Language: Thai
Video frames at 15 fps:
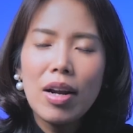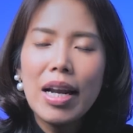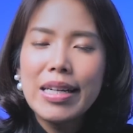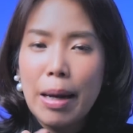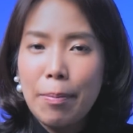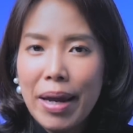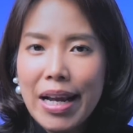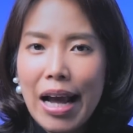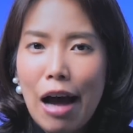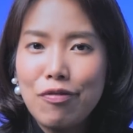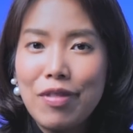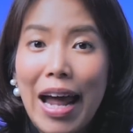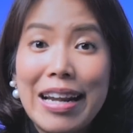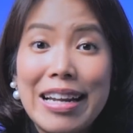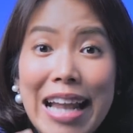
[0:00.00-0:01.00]
ก็เลยทำให้กราฟ
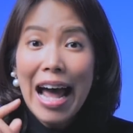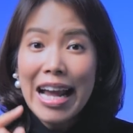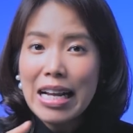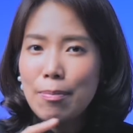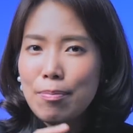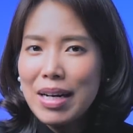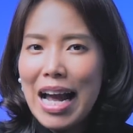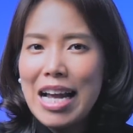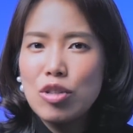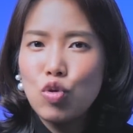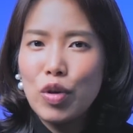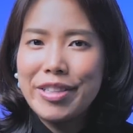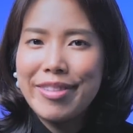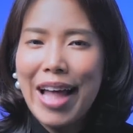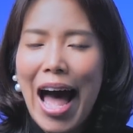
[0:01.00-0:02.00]
นั้นได้กำไร
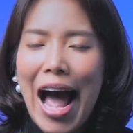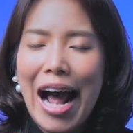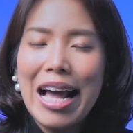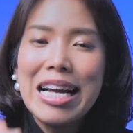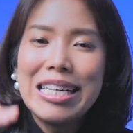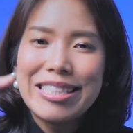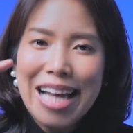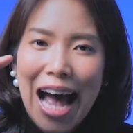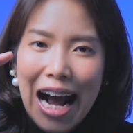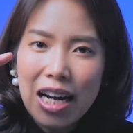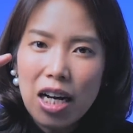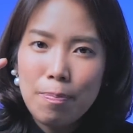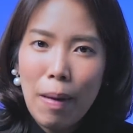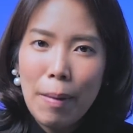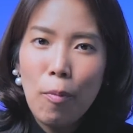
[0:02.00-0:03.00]
ส่วนต่างจาก
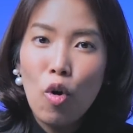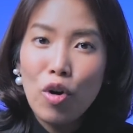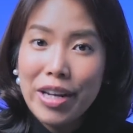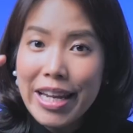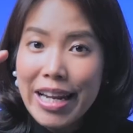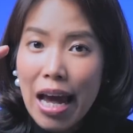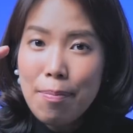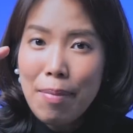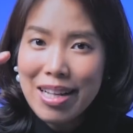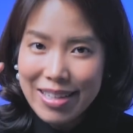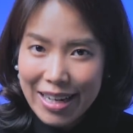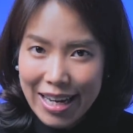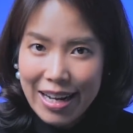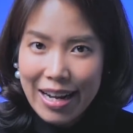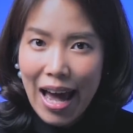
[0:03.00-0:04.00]
เงินปันผลที่ได้มา
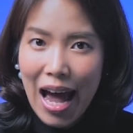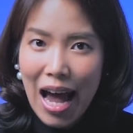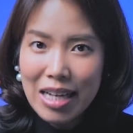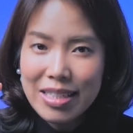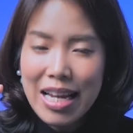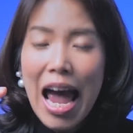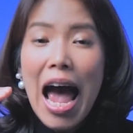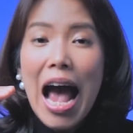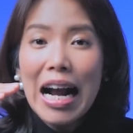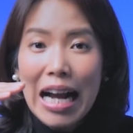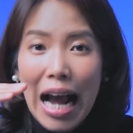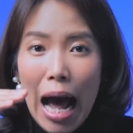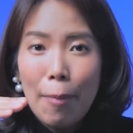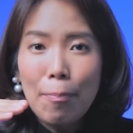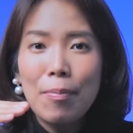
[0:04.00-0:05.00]
จาก Intouch
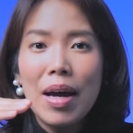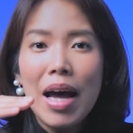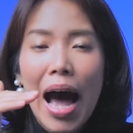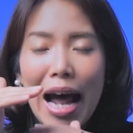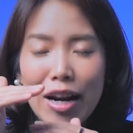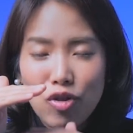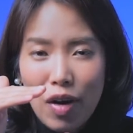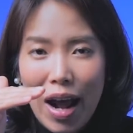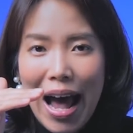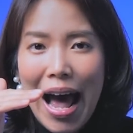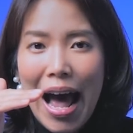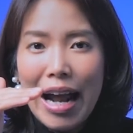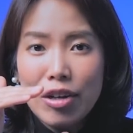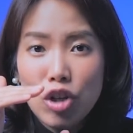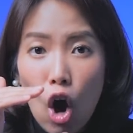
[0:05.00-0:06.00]
กับอัตรา
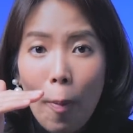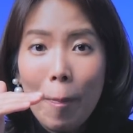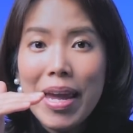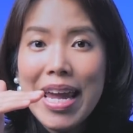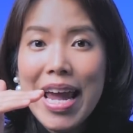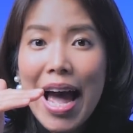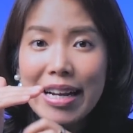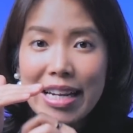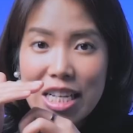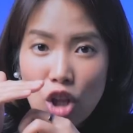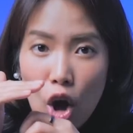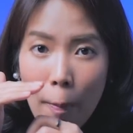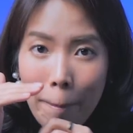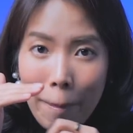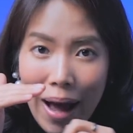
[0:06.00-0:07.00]
ดอกเบี้ยที่
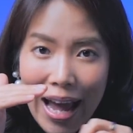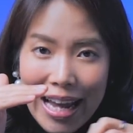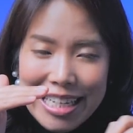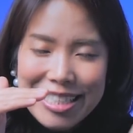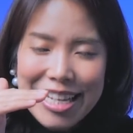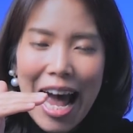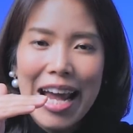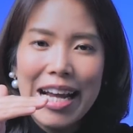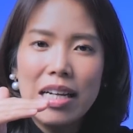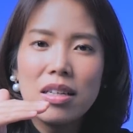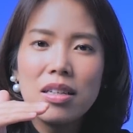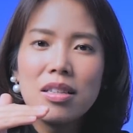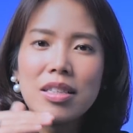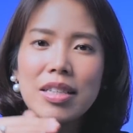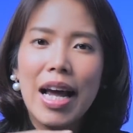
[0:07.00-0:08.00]
ต้องไปจ่าย
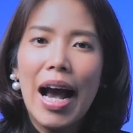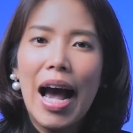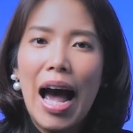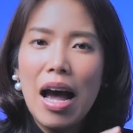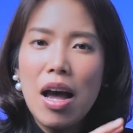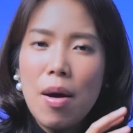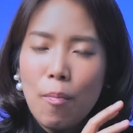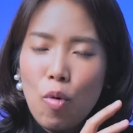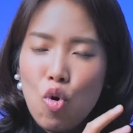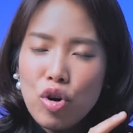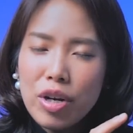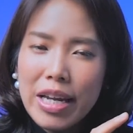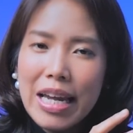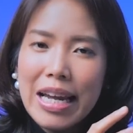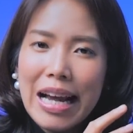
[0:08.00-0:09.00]
คืนนะคะผู้
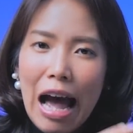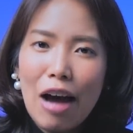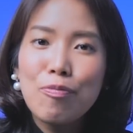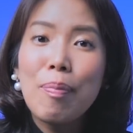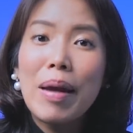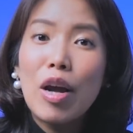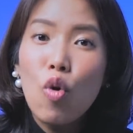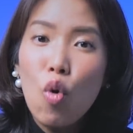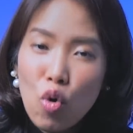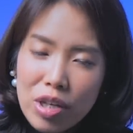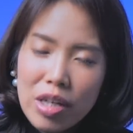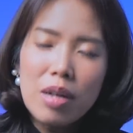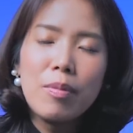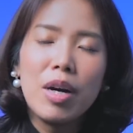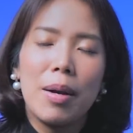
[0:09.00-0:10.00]
ที่กราฟไปกู้
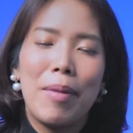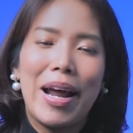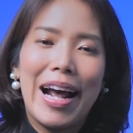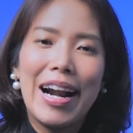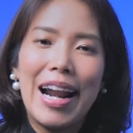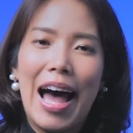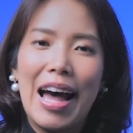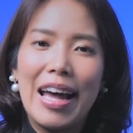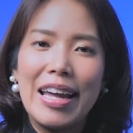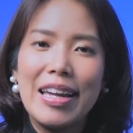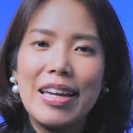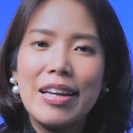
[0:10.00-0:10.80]
ยืมเงินมาทั้งหลาย